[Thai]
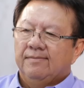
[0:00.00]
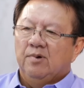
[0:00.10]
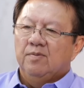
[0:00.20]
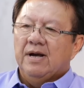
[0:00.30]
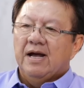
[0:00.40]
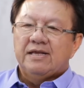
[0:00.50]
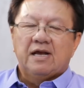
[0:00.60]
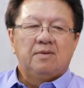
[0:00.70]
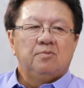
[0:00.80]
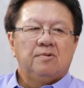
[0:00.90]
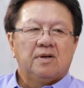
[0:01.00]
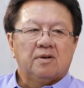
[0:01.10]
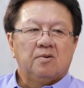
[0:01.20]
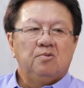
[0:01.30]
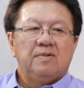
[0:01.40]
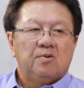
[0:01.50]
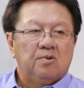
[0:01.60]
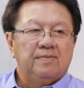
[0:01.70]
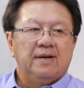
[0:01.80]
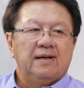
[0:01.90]
ผมกล้าใช้คำพูดว่ากูไม่กลัว
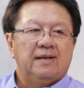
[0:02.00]
มึง